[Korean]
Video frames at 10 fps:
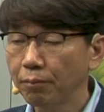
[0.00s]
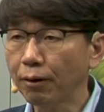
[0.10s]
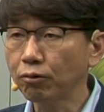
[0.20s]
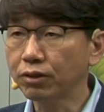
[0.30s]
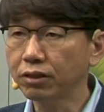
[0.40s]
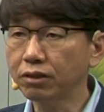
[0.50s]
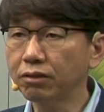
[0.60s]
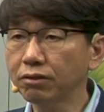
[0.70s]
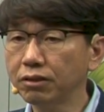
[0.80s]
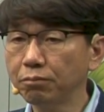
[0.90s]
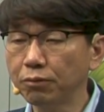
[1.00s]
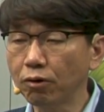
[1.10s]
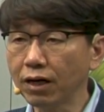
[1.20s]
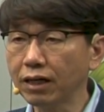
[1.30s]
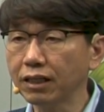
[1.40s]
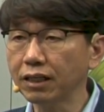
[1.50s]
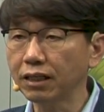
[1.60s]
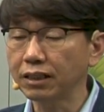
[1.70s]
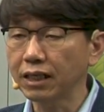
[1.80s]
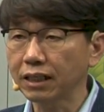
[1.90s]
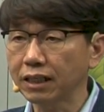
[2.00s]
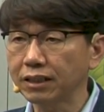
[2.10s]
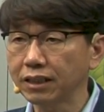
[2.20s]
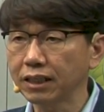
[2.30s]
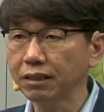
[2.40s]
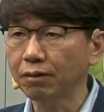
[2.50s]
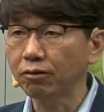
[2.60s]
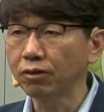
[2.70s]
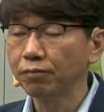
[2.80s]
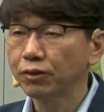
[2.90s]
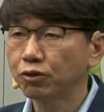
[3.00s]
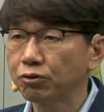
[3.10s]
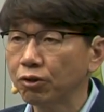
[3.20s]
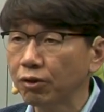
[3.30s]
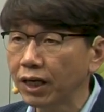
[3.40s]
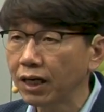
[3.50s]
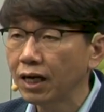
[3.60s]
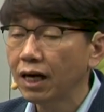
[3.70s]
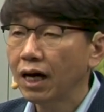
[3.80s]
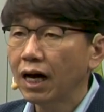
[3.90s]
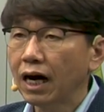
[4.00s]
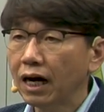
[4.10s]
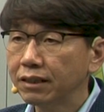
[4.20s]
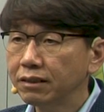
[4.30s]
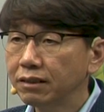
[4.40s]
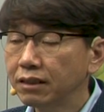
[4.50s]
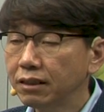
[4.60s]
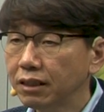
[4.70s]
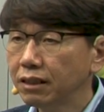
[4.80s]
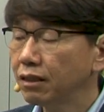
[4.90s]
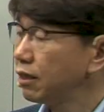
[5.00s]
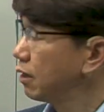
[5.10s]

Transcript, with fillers: 바로 그거를 명확하게 이야기한 책이 바로 중용의 하늘이